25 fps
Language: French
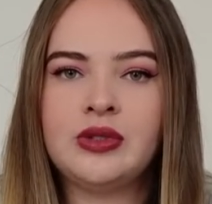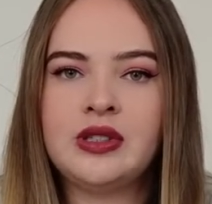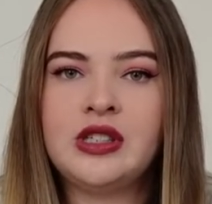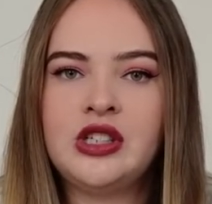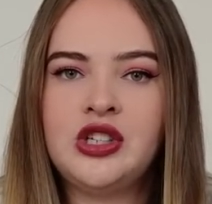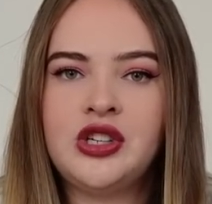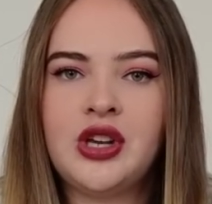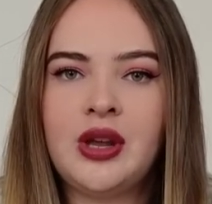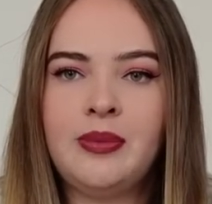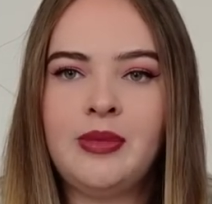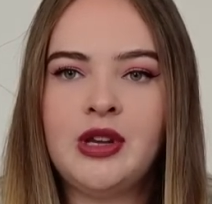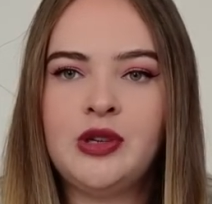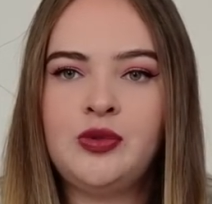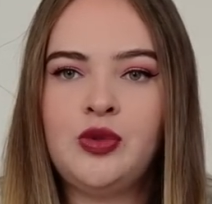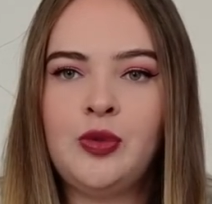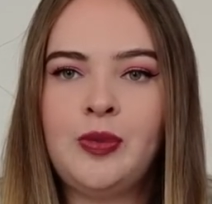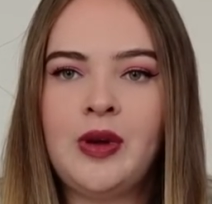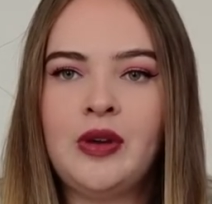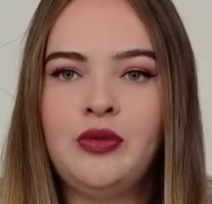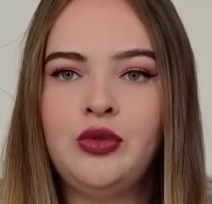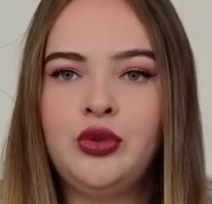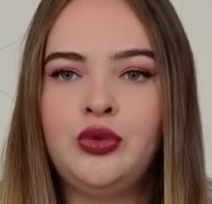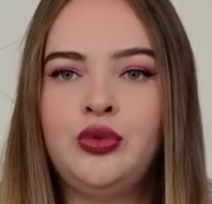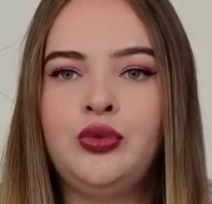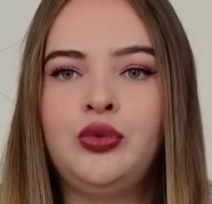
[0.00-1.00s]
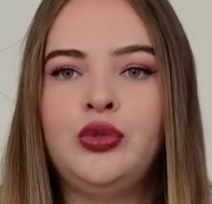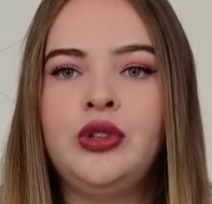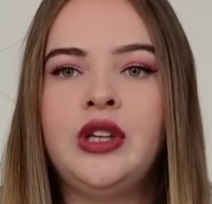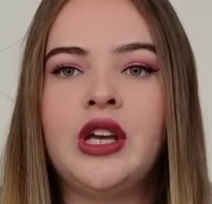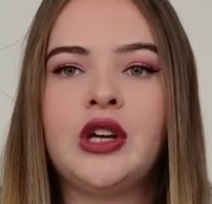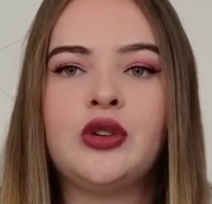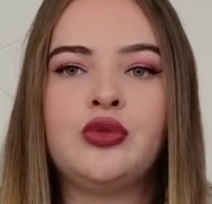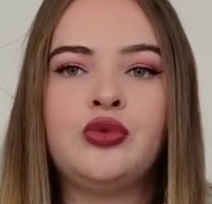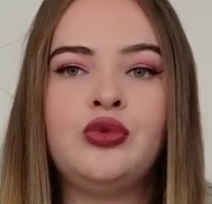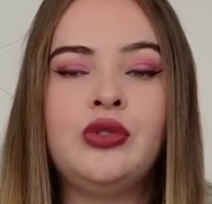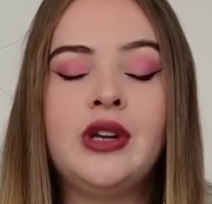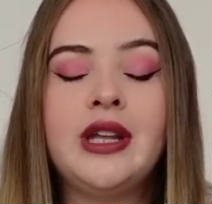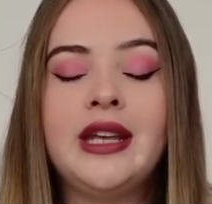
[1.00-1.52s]
Si jamais je peux pas tout vous
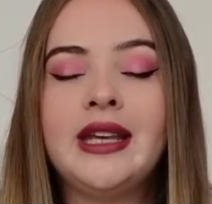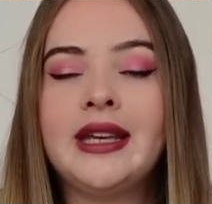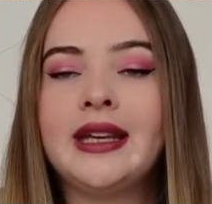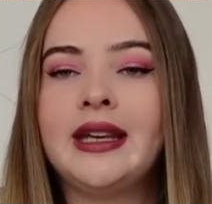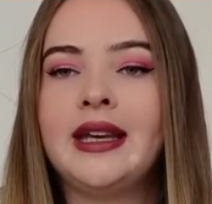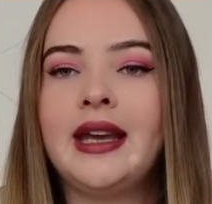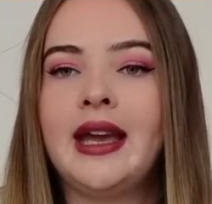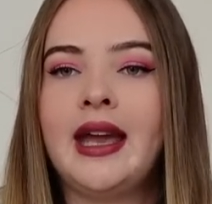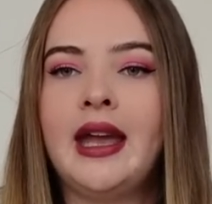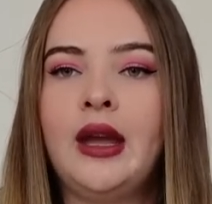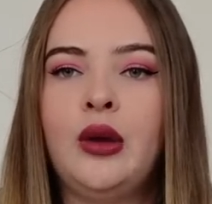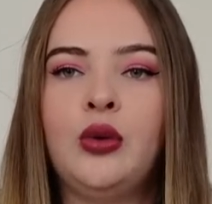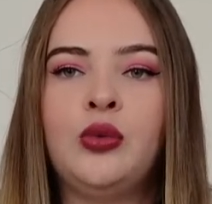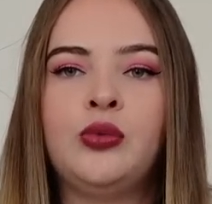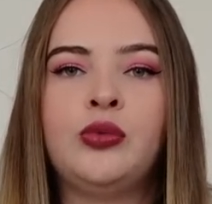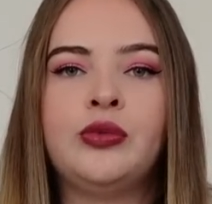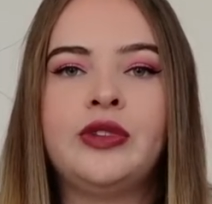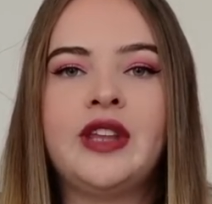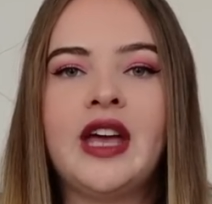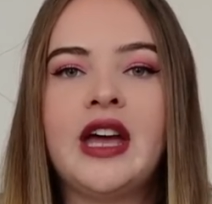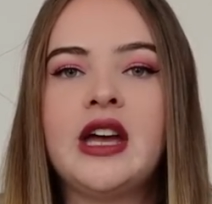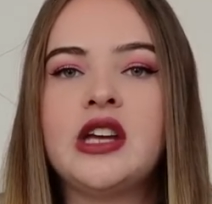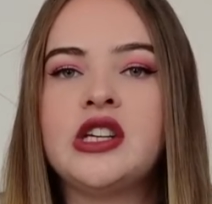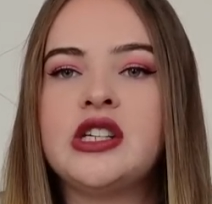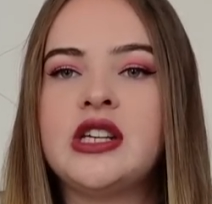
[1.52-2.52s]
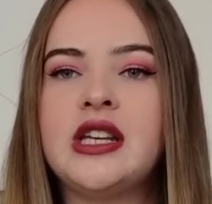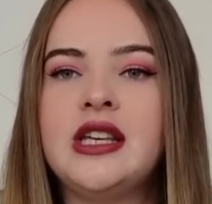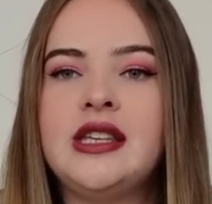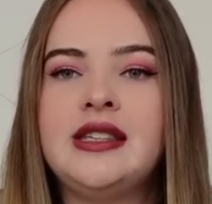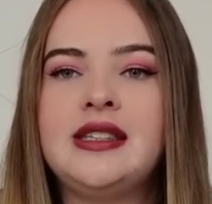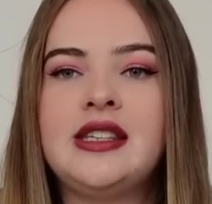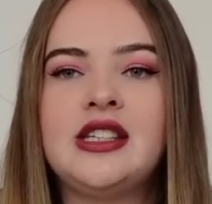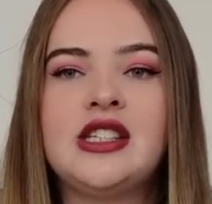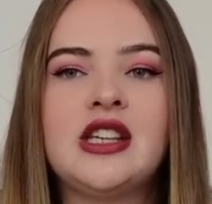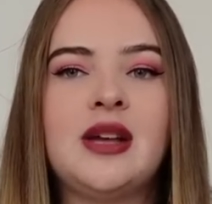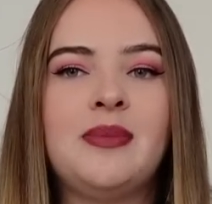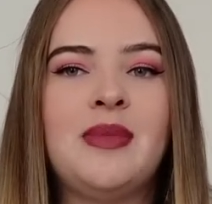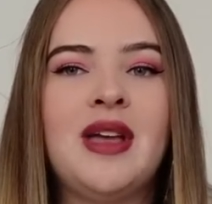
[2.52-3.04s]
dire je vous l'écrirai au montage et
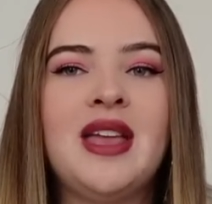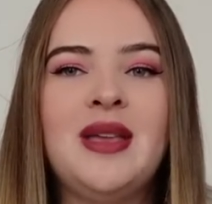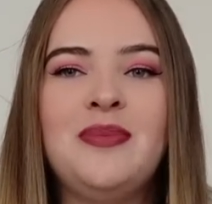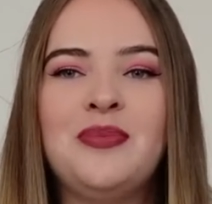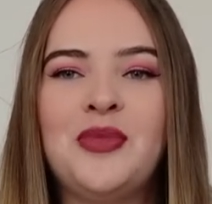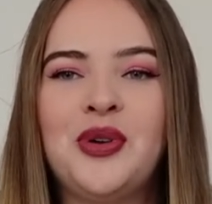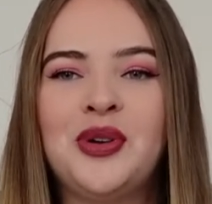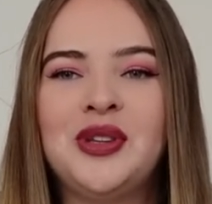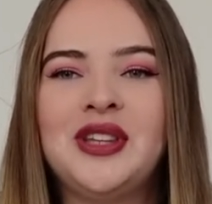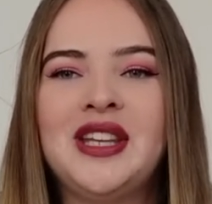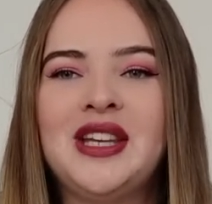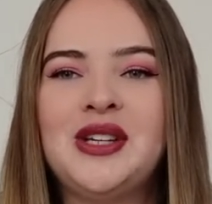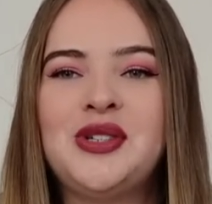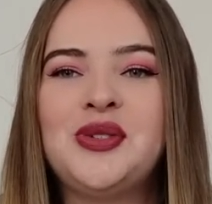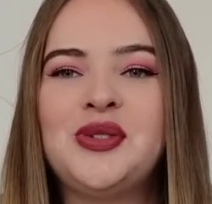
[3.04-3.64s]
si jamais il manque des